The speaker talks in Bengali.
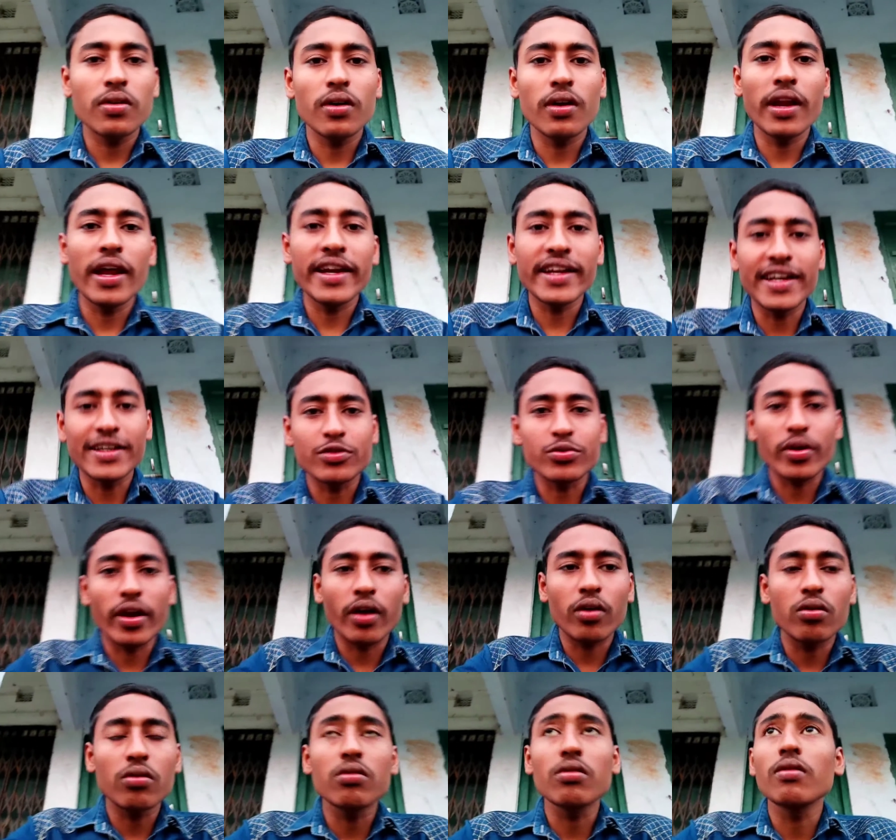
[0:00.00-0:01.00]
অলরাইট গাছ তো
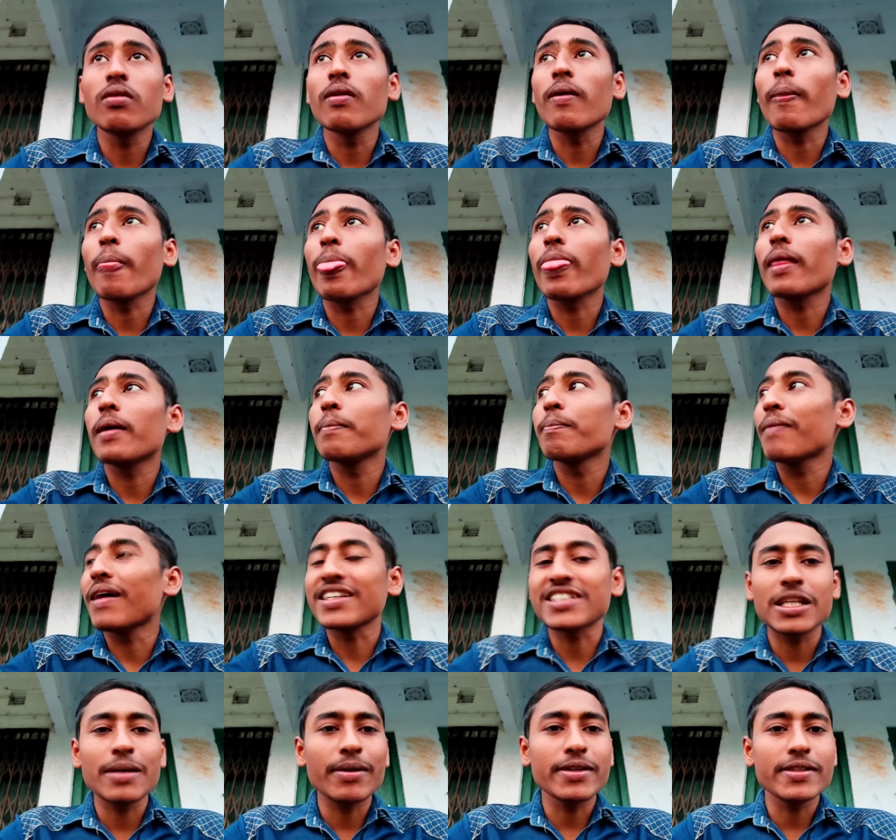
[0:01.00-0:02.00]
এখন
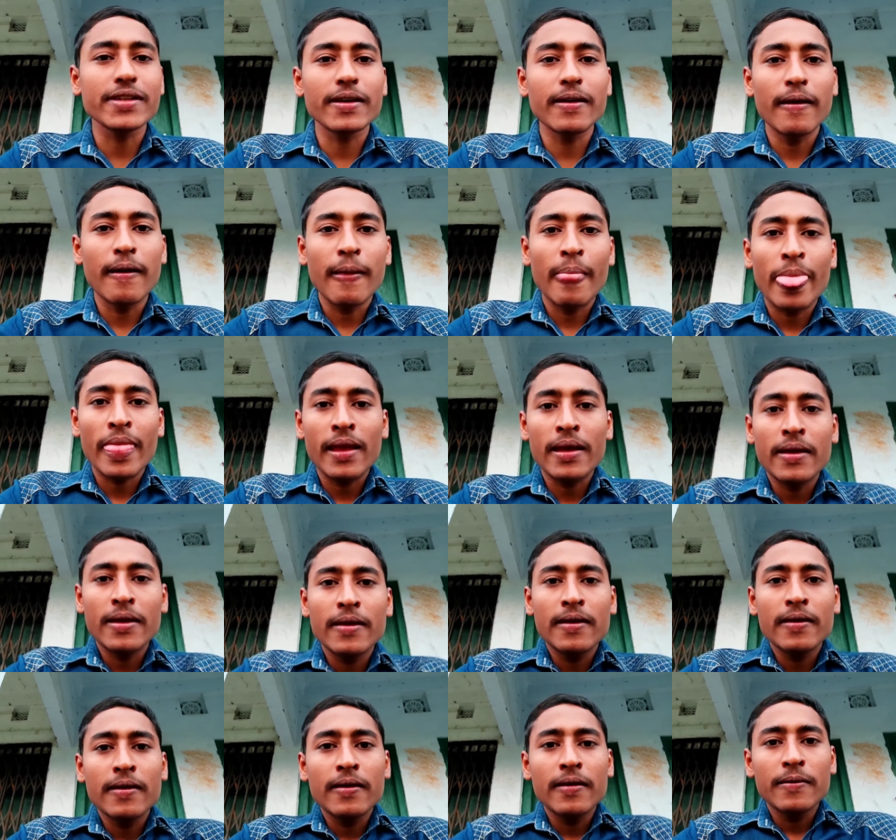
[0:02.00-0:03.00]
পাঁচটা বাজে
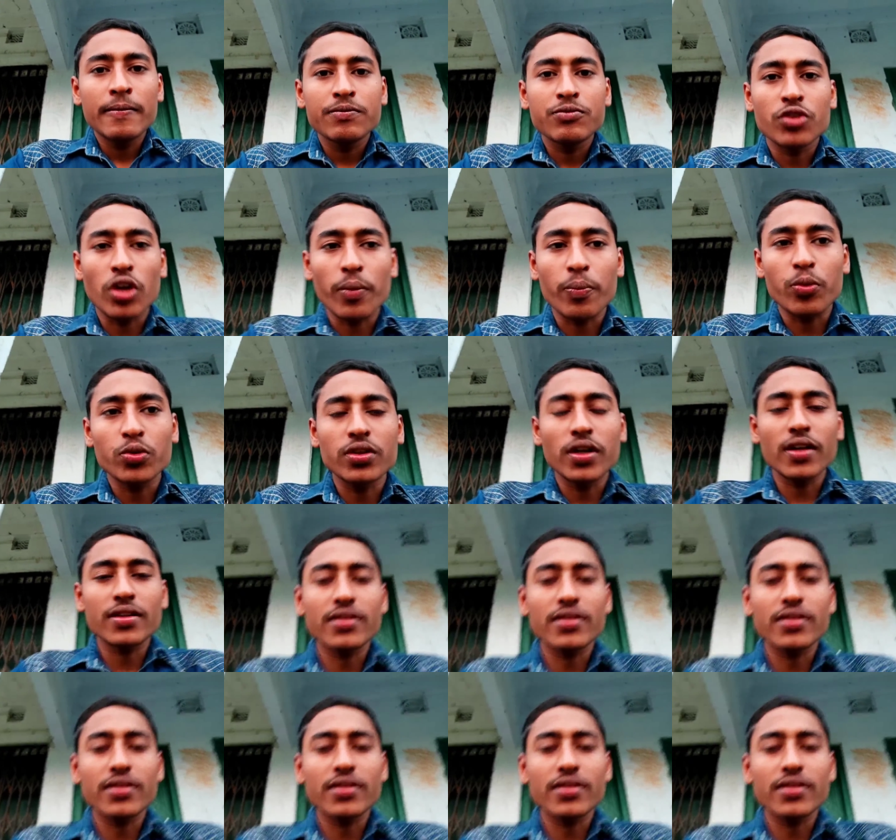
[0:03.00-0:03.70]
ছট পুজো